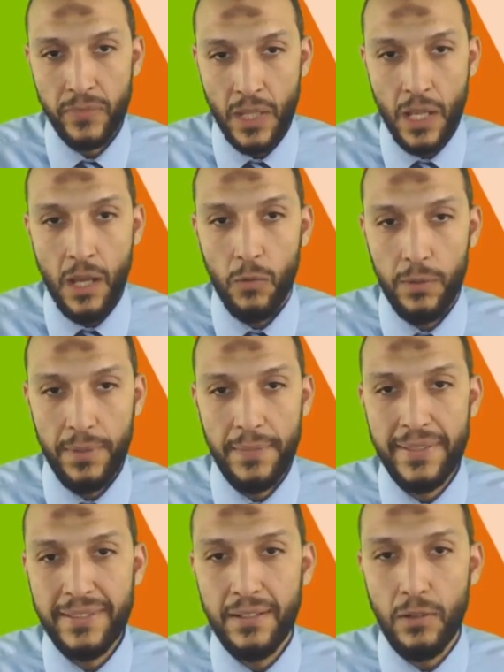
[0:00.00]
والمليمتر
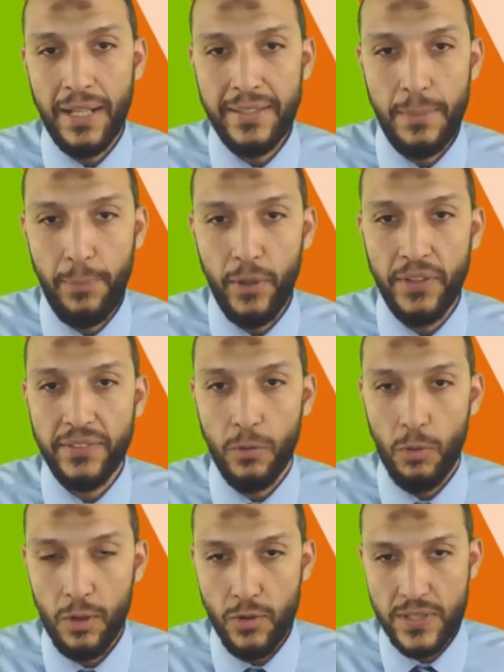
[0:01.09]
وعندي البوينت هو
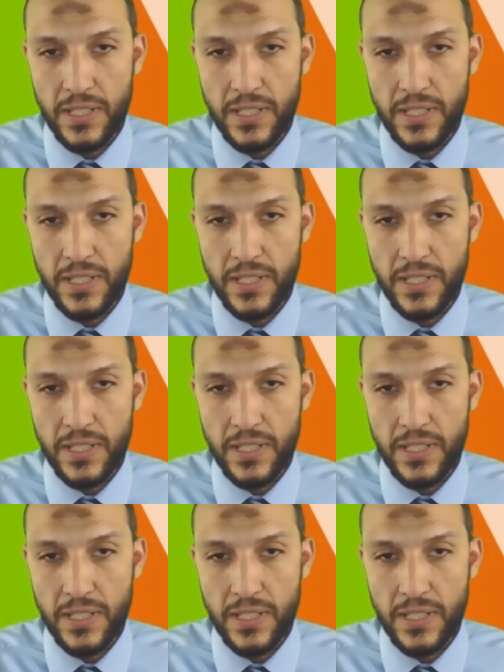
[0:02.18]
جزء